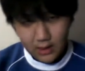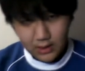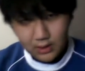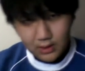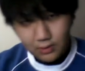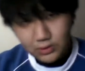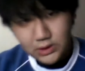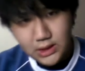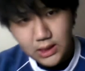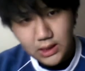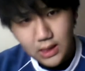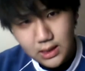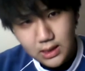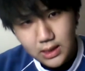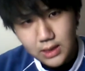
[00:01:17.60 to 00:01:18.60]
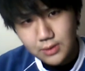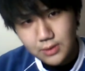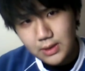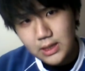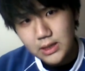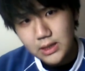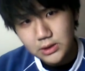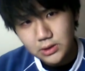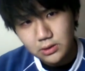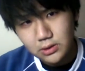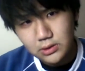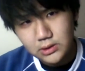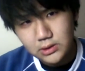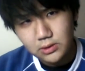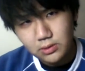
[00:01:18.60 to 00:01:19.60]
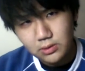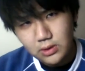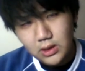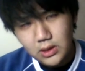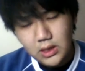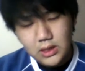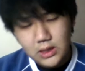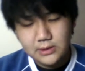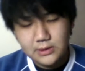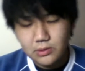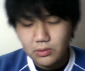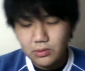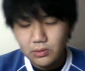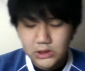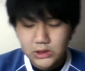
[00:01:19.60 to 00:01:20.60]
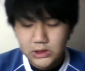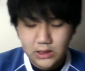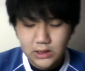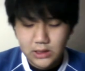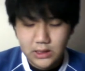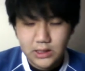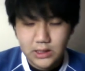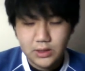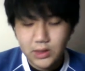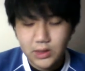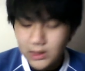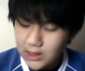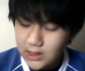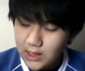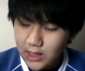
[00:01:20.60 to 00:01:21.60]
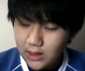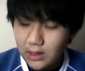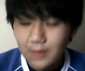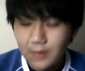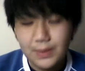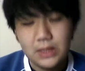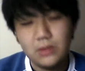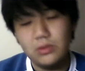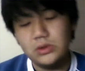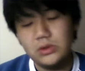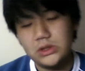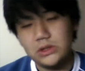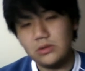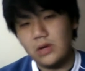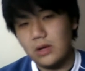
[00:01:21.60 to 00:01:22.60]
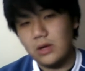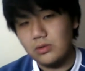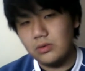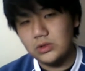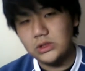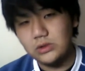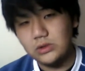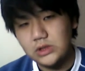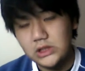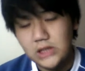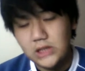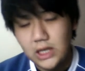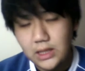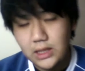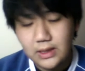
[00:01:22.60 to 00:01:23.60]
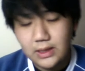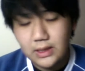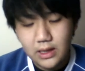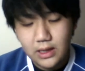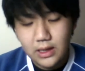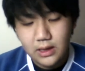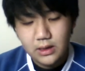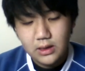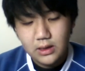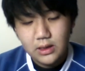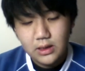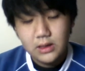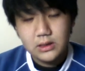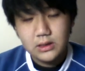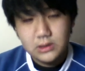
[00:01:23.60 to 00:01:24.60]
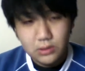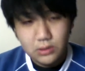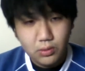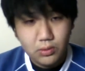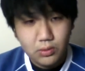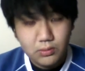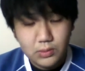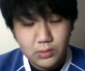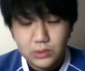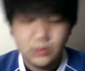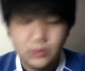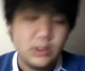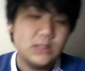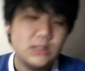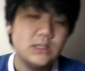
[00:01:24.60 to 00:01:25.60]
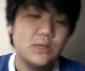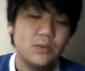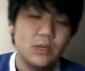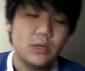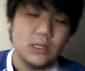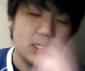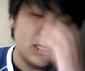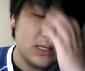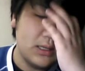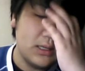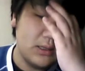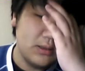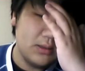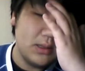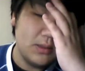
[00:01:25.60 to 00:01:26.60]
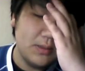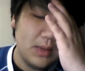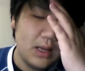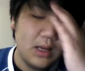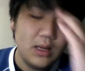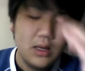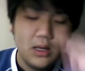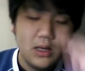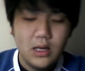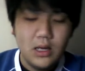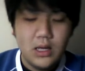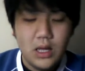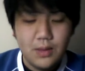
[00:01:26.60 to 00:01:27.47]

日本人の考えなわけですよ。そこをしっかりできるかできないかはやっぱ日本人と韓国人の違いなわけで、そう。まあ、それについて僕はね、まあ、